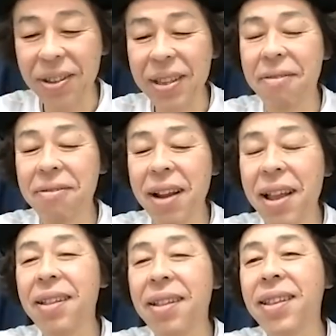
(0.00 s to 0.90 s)
包んでく
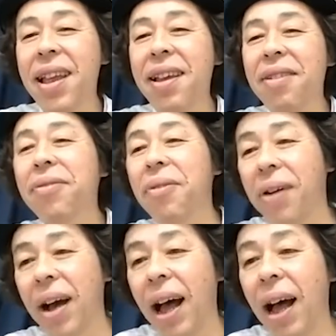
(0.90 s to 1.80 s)
れている
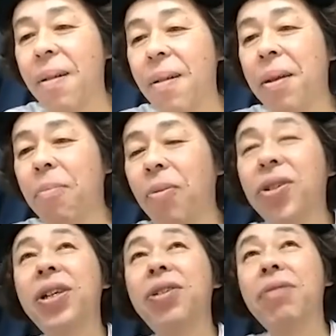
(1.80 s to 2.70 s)
のか、
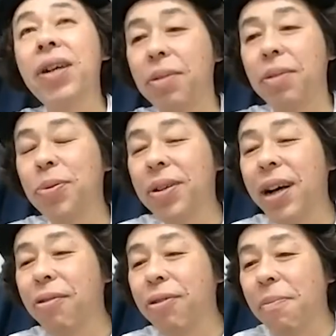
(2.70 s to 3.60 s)
もしくは自
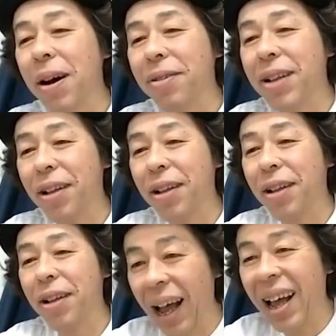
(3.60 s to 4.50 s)
分がフリマルなの
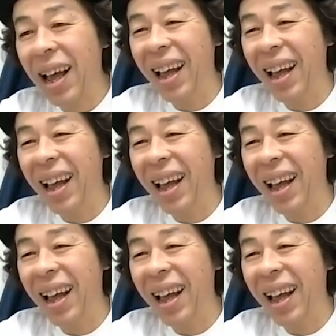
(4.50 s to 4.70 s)
か。